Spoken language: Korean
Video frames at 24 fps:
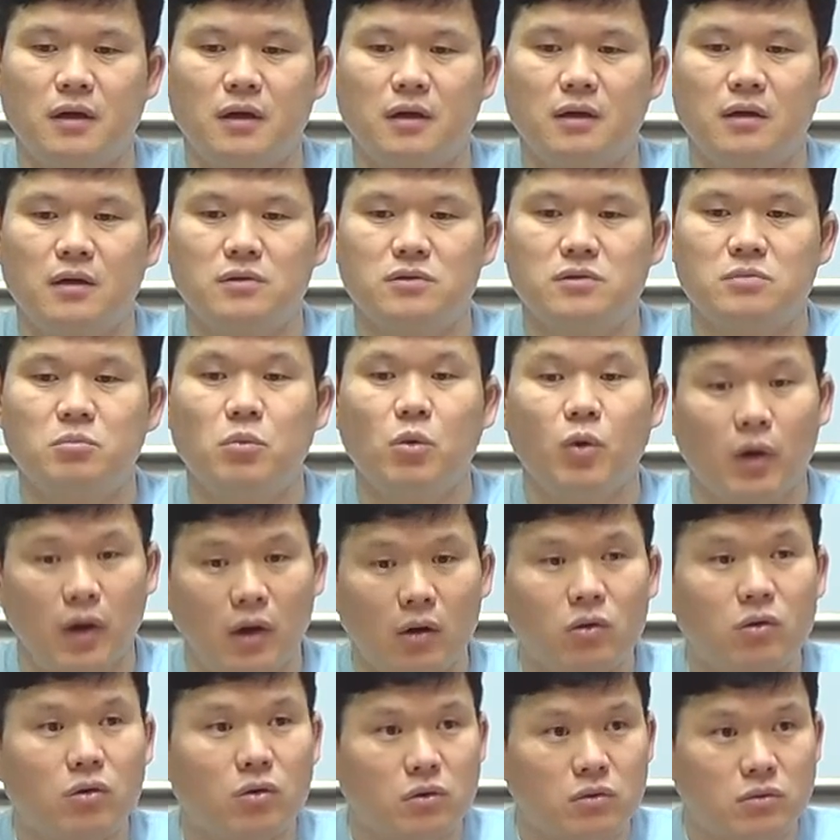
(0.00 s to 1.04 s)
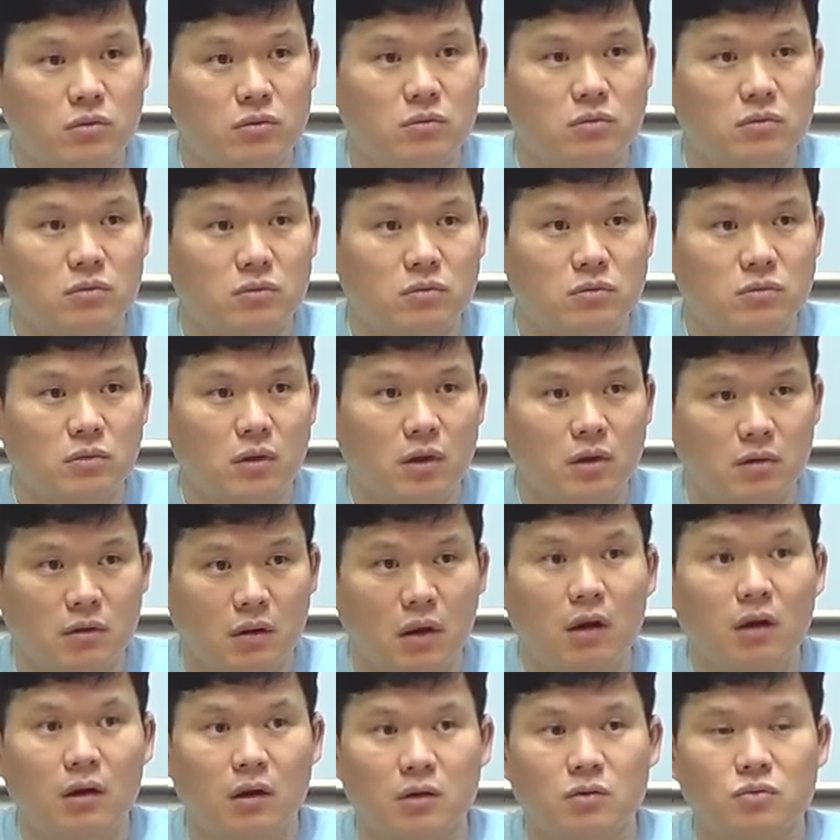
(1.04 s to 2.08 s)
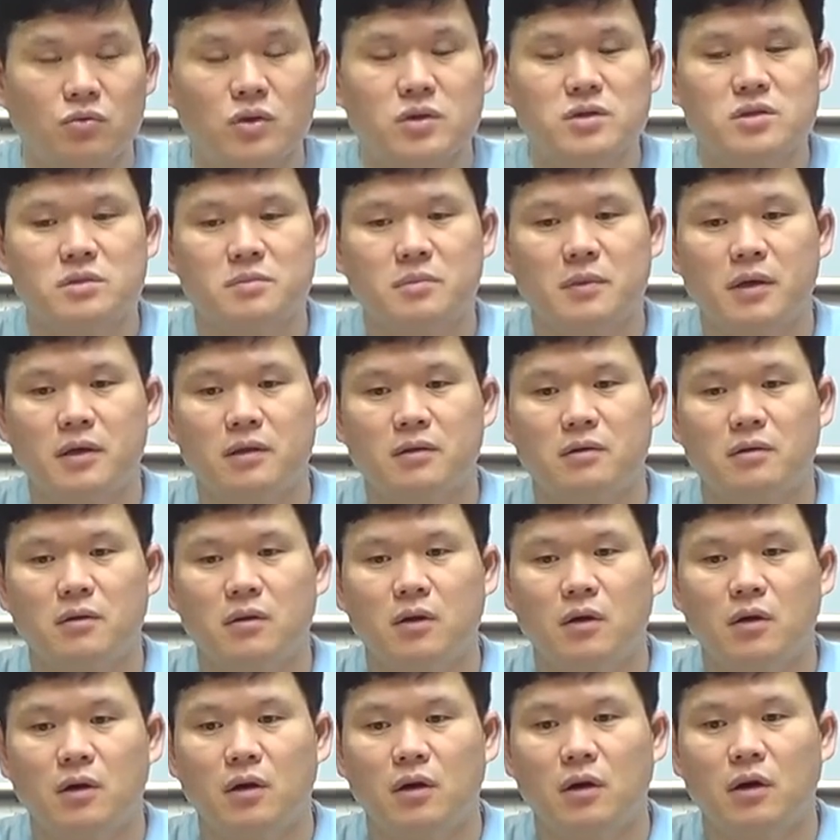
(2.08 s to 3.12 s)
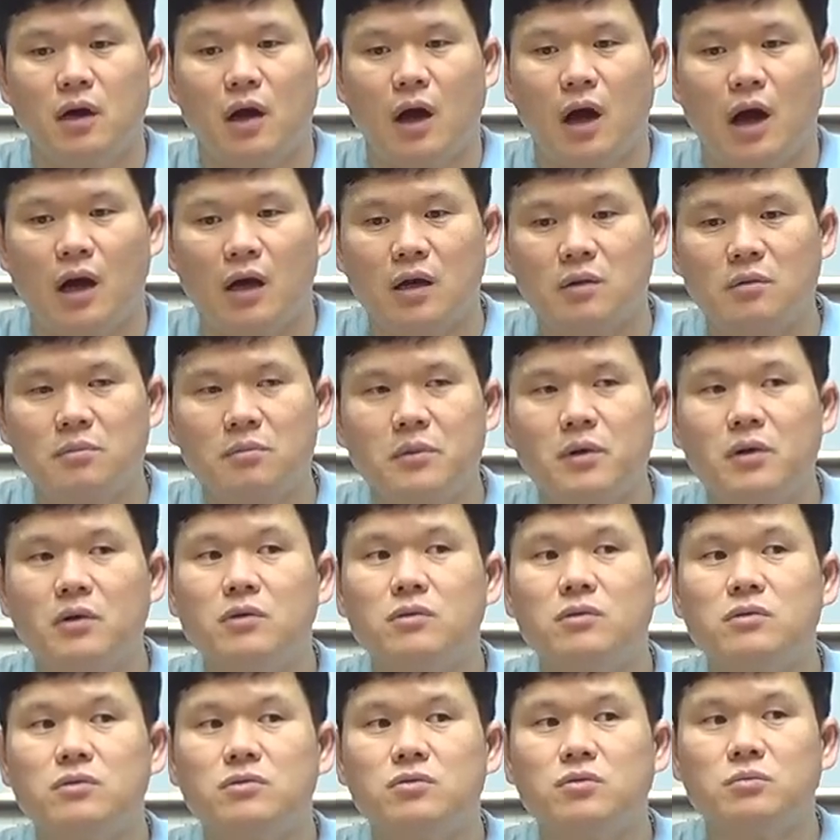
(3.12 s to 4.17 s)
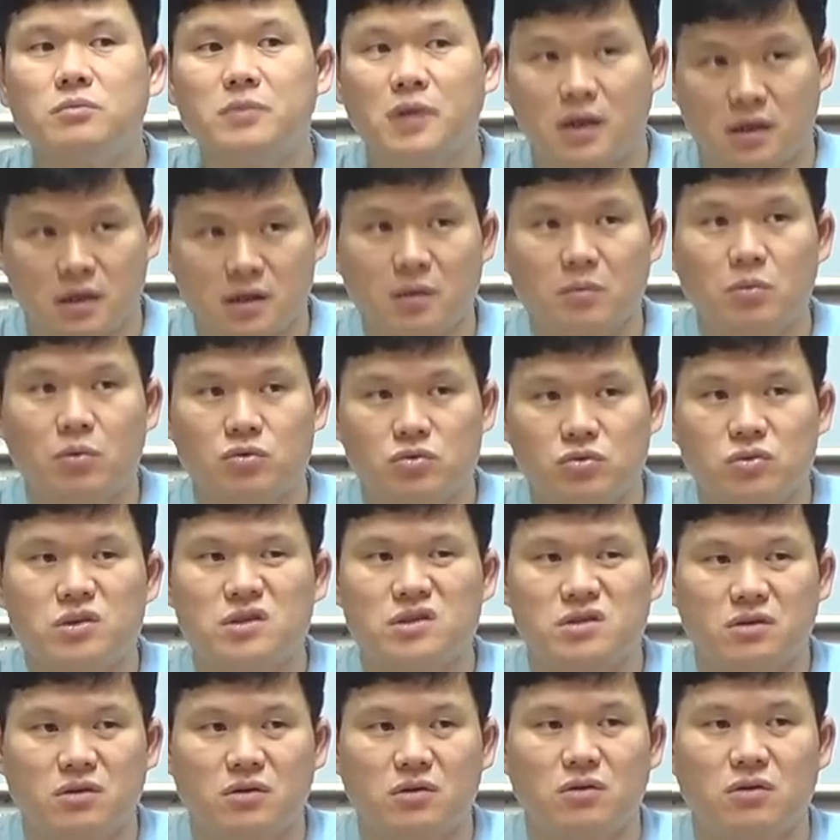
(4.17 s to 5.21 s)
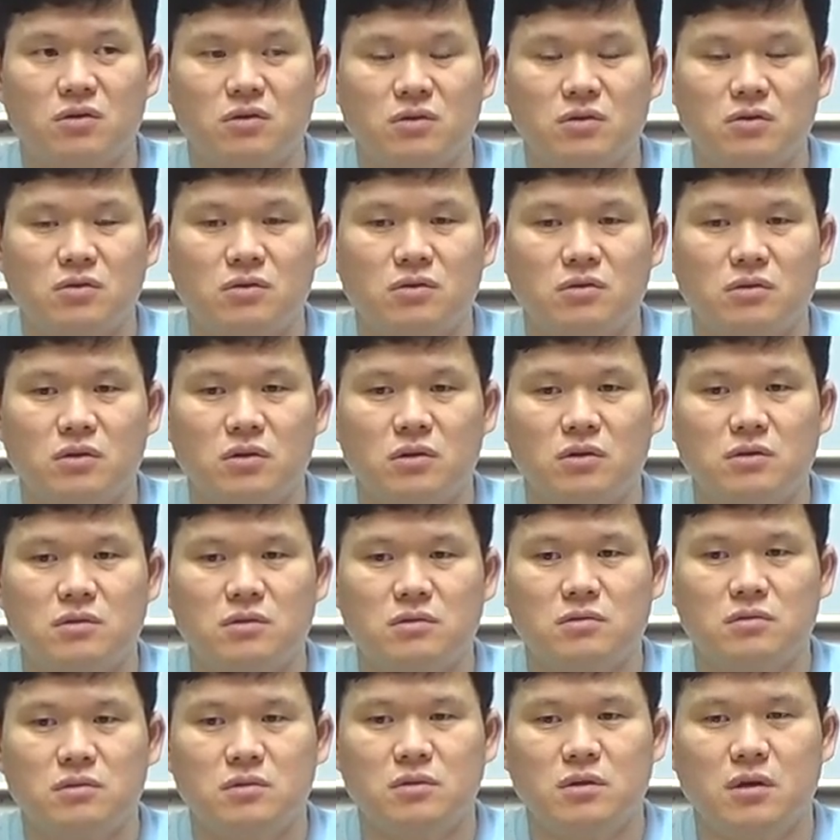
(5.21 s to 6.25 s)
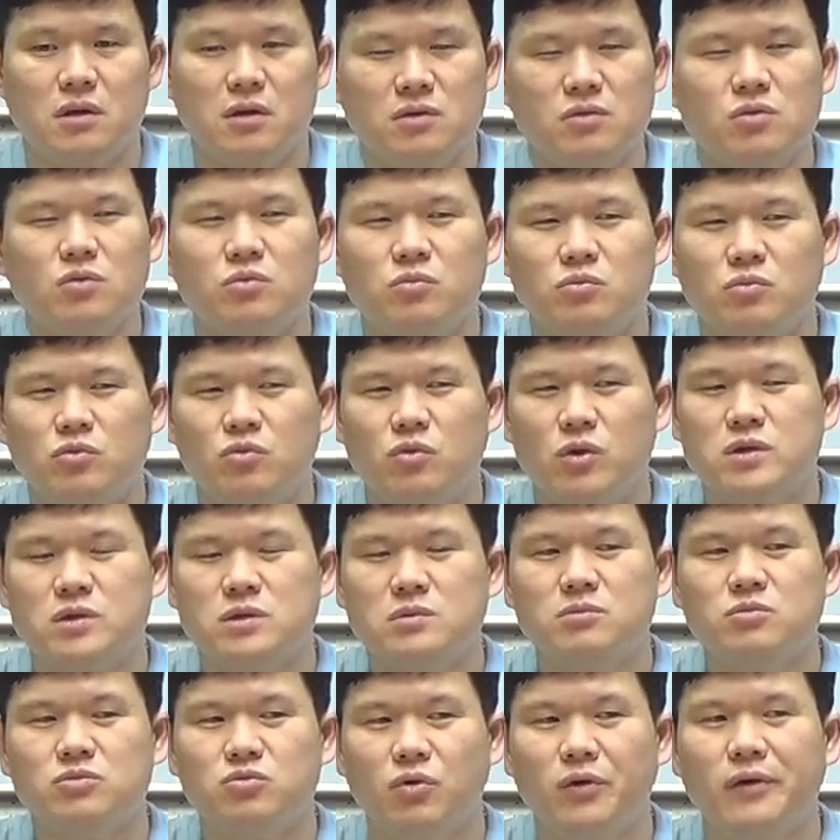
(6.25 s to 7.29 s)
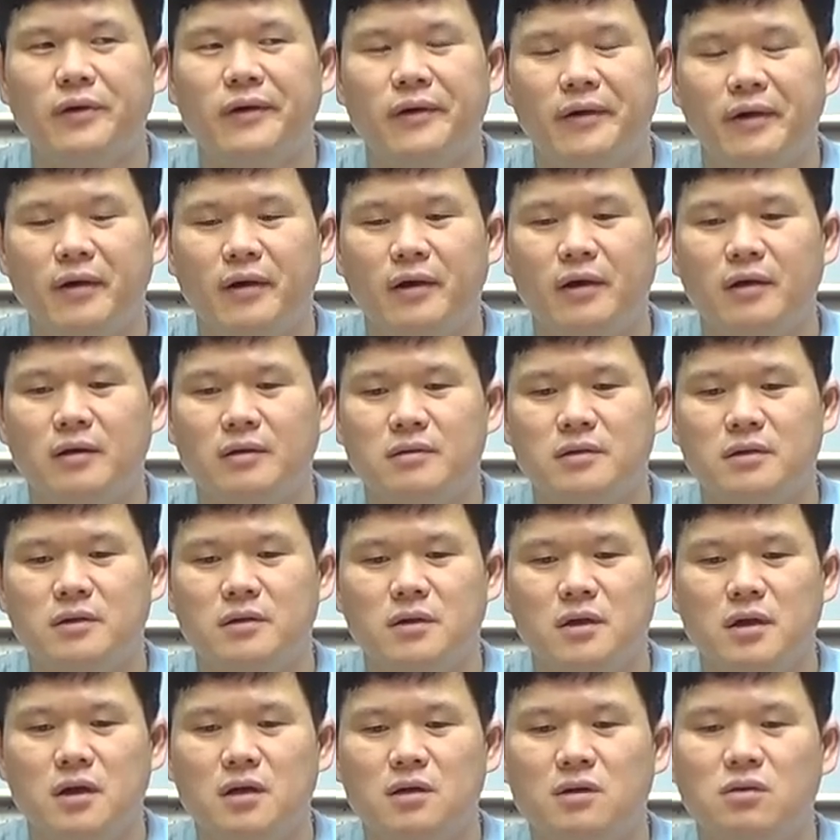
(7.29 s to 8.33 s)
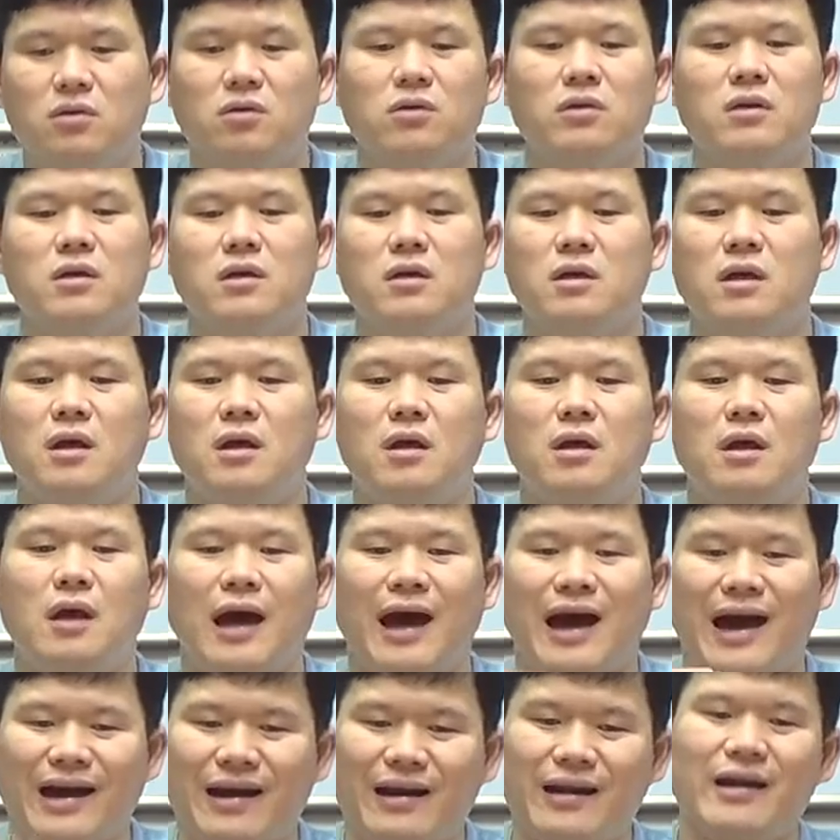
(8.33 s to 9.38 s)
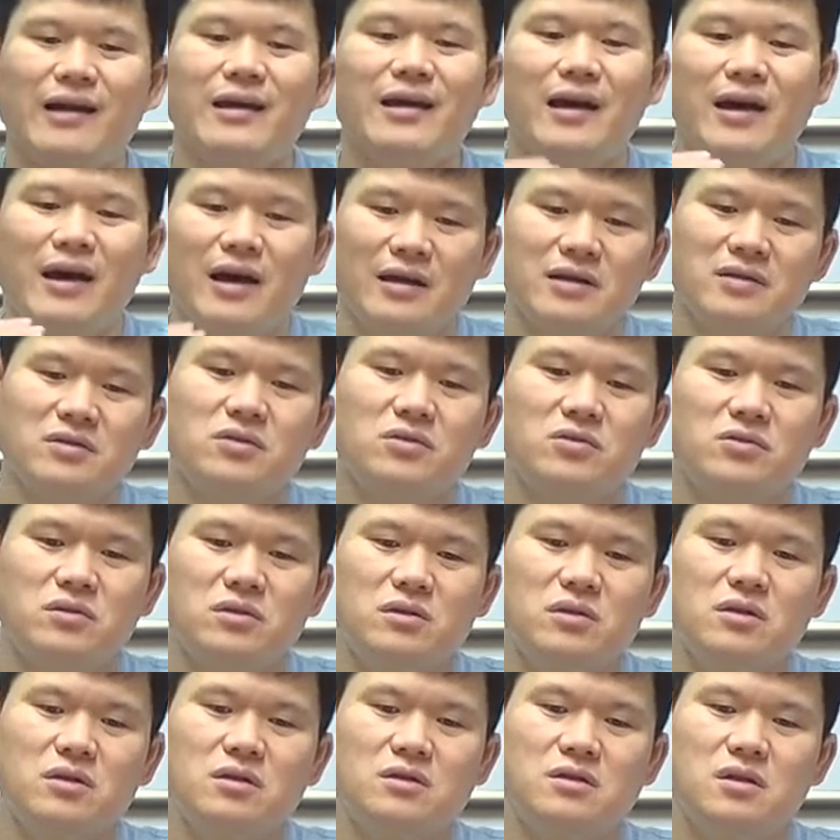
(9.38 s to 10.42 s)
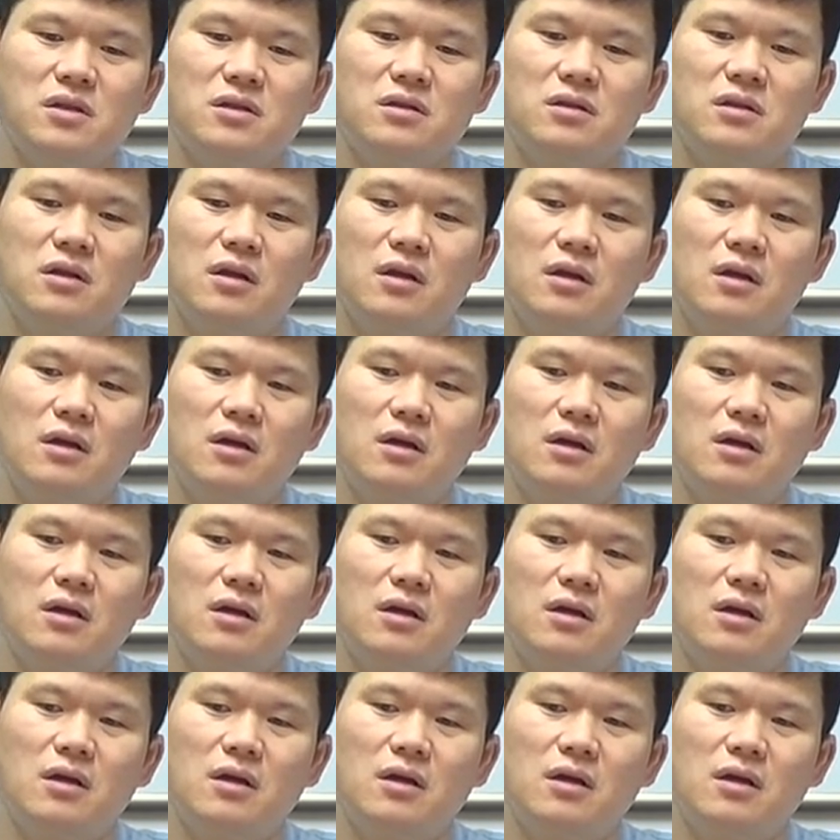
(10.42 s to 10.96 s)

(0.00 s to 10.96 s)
아까 같은 뭐 에어컨 내가 얘기도 했지만 알면 좀 다르게 볼 수 있어. 근데 계속 관심을 둬야 해. 이제 그렇게 알아야 하는 것들이 이젠